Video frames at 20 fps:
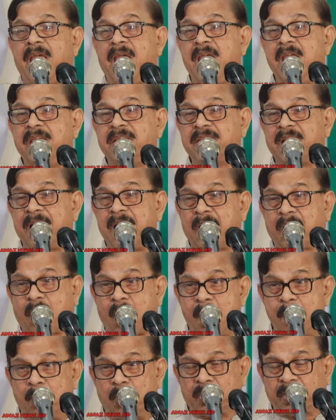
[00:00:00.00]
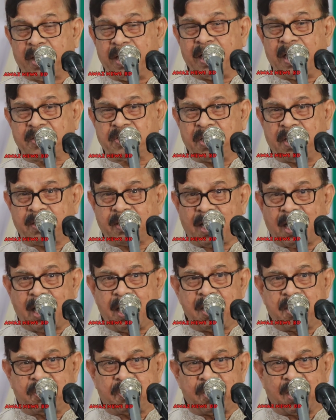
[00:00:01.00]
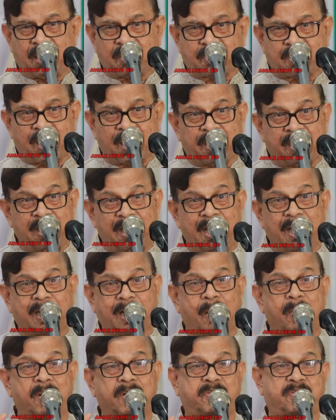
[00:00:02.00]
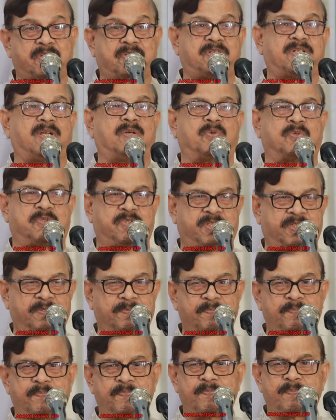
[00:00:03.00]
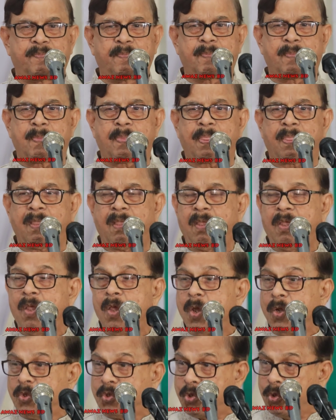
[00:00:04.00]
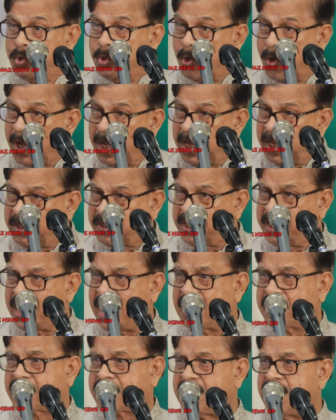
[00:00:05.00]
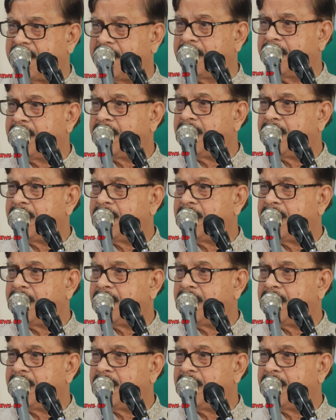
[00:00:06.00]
এই যারা ক্ষমতায় আছে তারা ইতিহাসটা গিলে খাওয়ার চেষ্টা করছে শুধু ওই ইতিহাসটা